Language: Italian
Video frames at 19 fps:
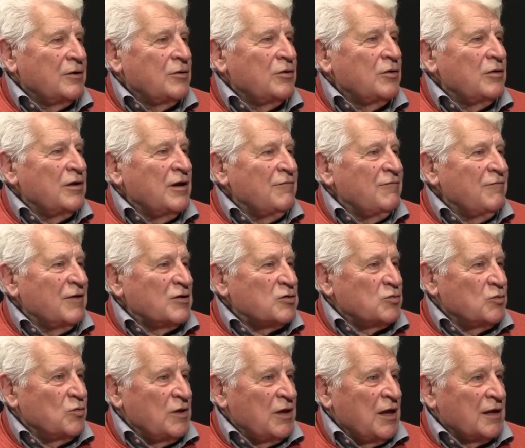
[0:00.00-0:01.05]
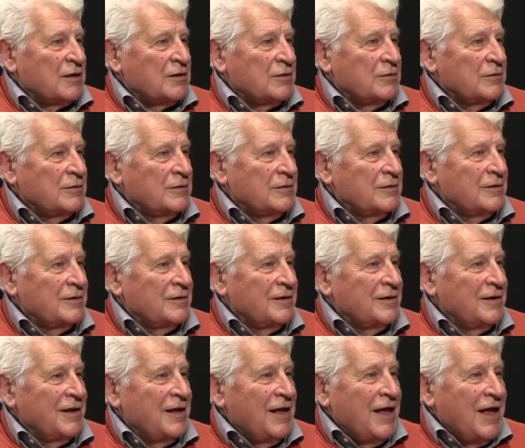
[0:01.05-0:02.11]
Non aveva studiato
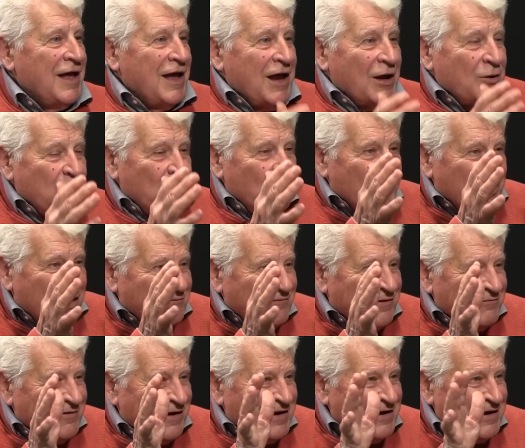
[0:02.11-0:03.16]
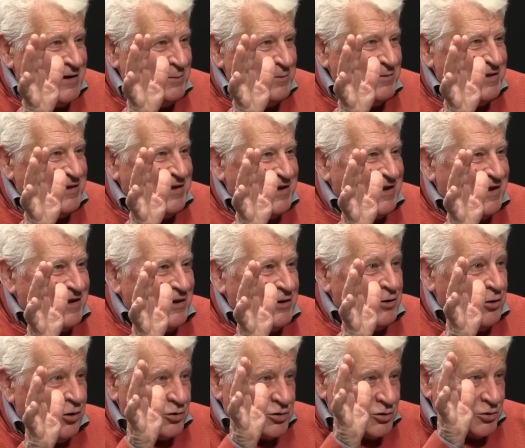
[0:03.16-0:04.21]
non aveva i limiti che il
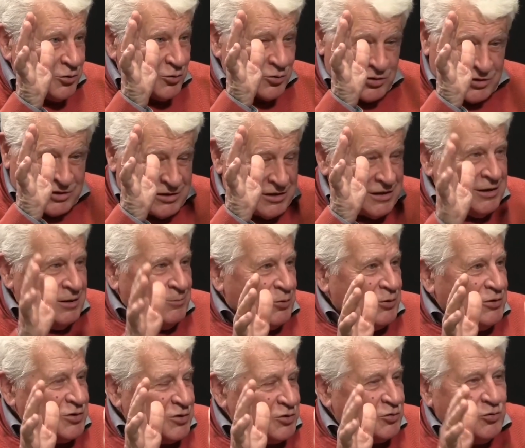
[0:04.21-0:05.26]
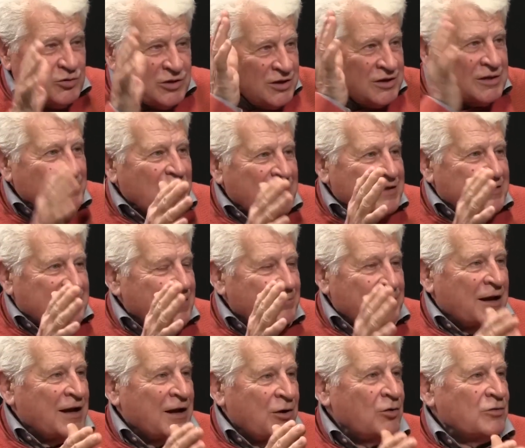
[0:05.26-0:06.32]
nostro tipo di studio ti mette, i
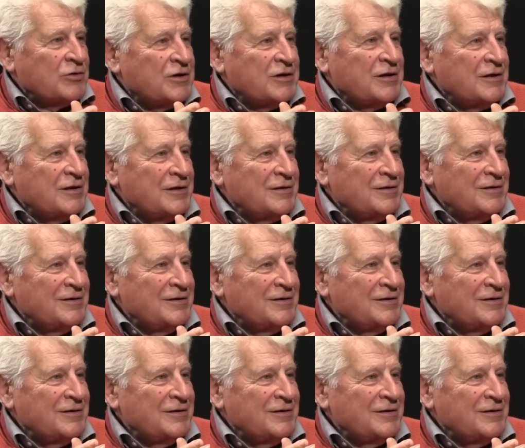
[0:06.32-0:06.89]
paraocchi.